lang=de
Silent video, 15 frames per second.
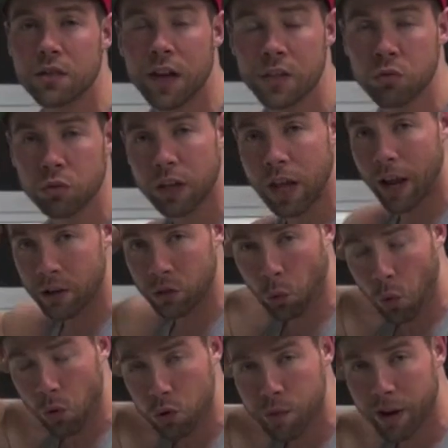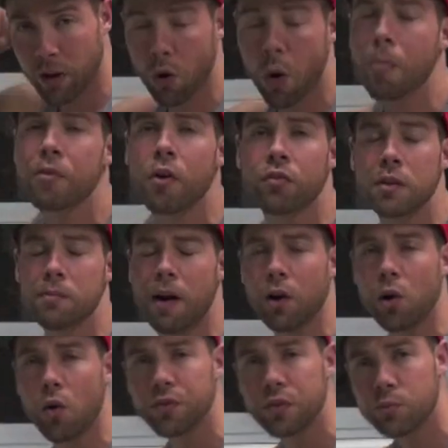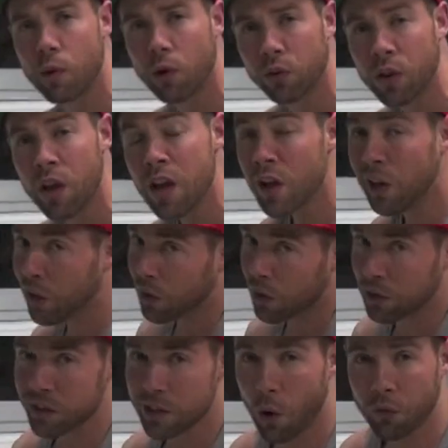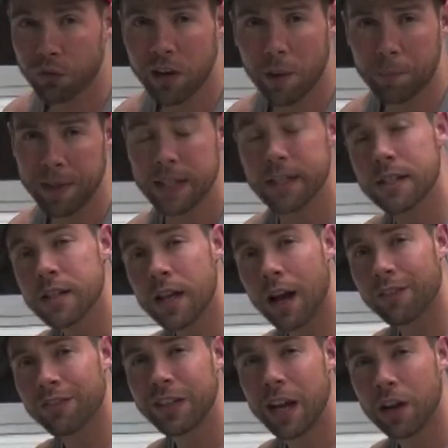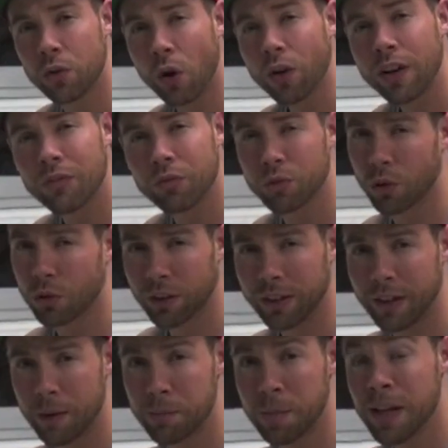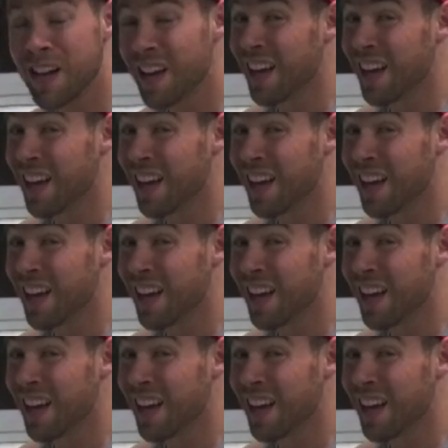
Versucht keinen Druck über den Kopf auf die Bank aufzubauen, sonst lauft ihr am nächsten Tag wie der Glöckner von Notre Dame.